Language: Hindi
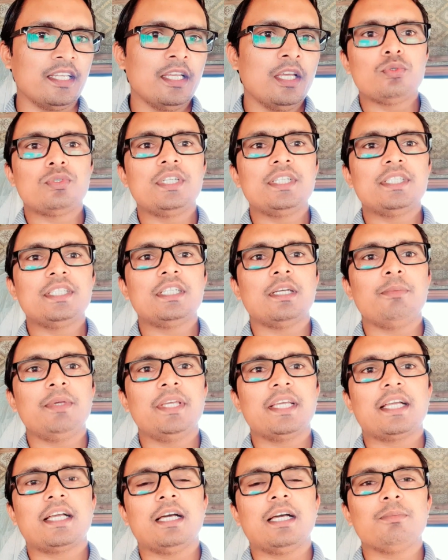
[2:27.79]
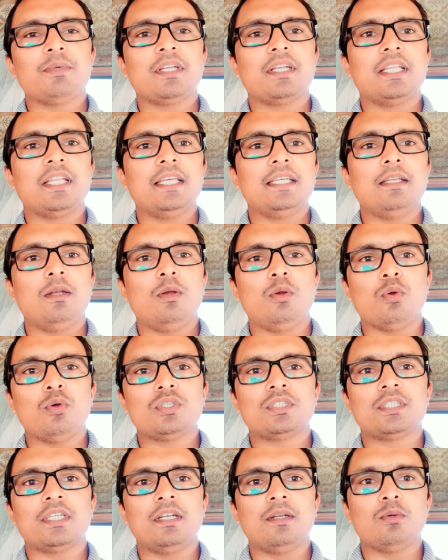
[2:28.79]
दूसरी चीज़ हमें एक काम करना है कि लोड
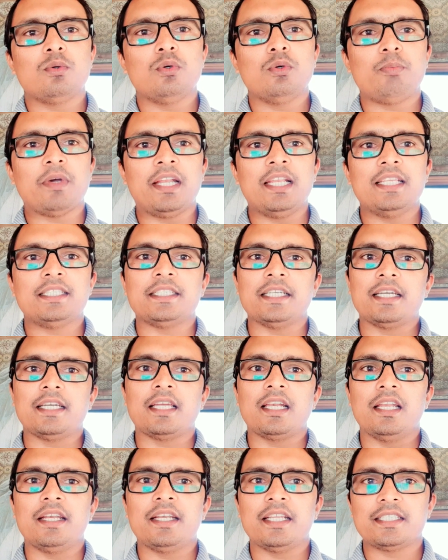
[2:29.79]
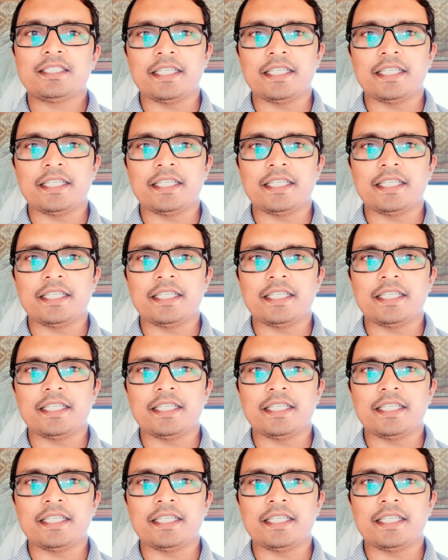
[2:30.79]
सेल को पहले चेक कर लेना है